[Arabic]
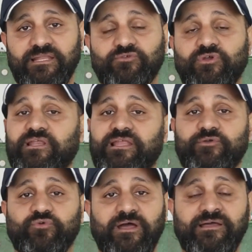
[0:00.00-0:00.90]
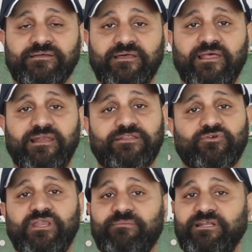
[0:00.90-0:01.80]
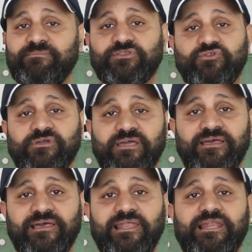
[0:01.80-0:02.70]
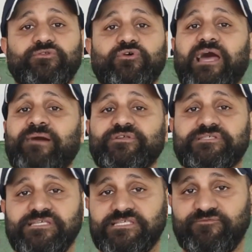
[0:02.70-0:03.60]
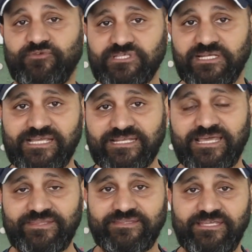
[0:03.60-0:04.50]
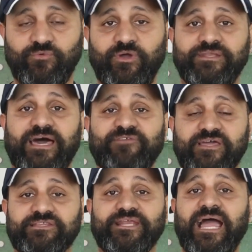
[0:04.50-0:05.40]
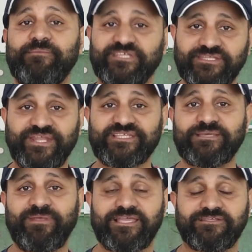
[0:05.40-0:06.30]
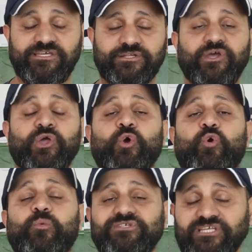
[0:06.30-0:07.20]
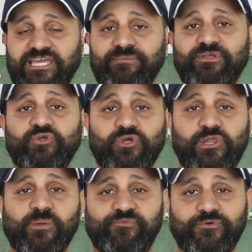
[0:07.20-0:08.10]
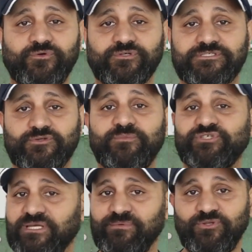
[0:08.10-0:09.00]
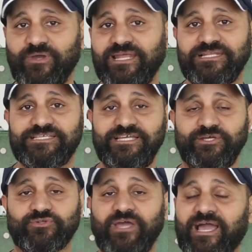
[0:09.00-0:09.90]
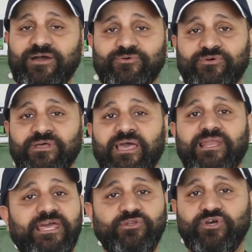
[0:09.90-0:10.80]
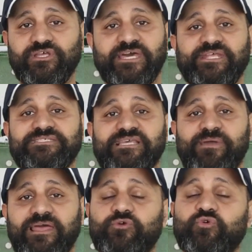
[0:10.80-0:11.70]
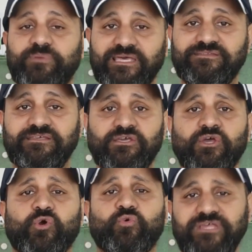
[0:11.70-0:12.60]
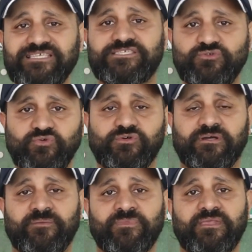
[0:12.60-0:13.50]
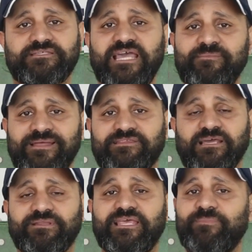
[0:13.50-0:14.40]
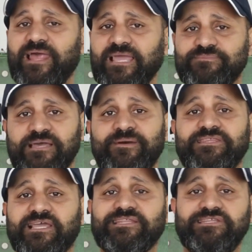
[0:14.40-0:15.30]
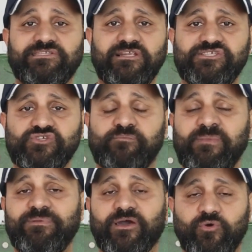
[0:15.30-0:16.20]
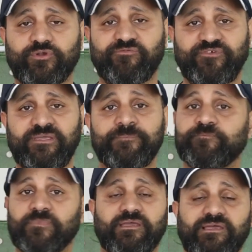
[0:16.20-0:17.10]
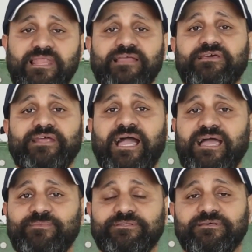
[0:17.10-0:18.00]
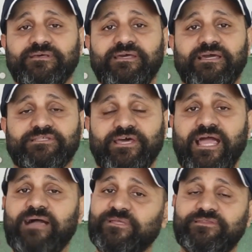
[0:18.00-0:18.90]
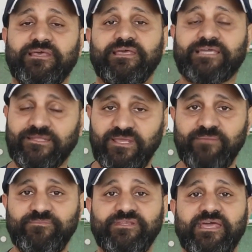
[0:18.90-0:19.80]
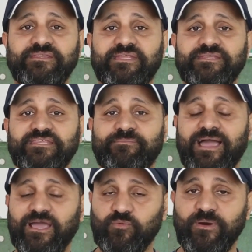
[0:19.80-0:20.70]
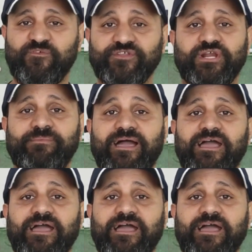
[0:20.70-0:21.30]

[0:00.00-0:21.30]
لا تقول لي لا روقه لا تقول لنا نبيل عماد دونجا لا تقول لي عمرو السيسي الفلوس اللي كان خدها دي واحنا على فكره طلع حامد ادى نادي الزمالك كتير ومش عيب انه يطلب فلوس ومش عيب انه يعلي سعره ده حقه لانه ادى نادي الزمالك وبيدي وده السوق زي ما انت بتجيب لعيب زي ما انت جددت لزيزو بمبلغ خرافي لا طلع حامد طلع حامد كان ابن النادي معاك وبقاله فتره